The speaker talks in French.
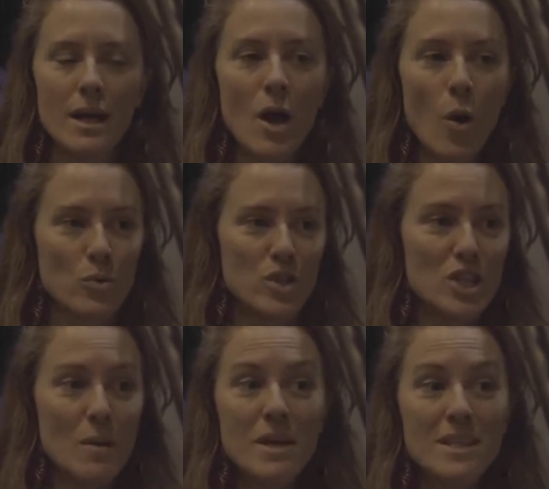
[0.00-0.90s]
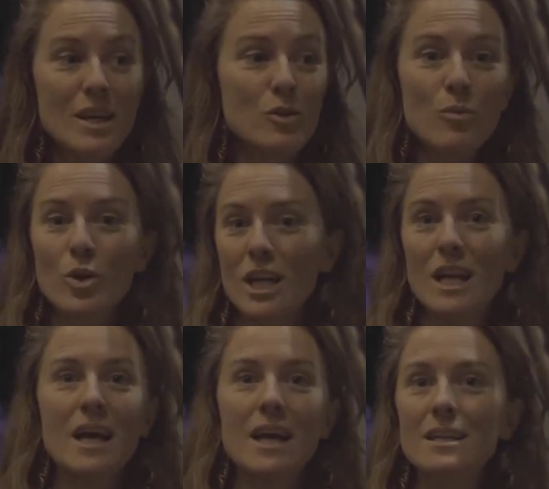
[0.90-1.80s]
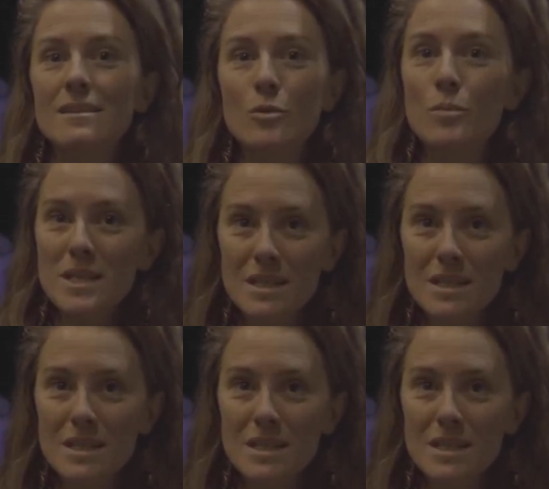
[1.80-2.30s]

Et on ne sait jamais exactement quelle est la réalité ou pas,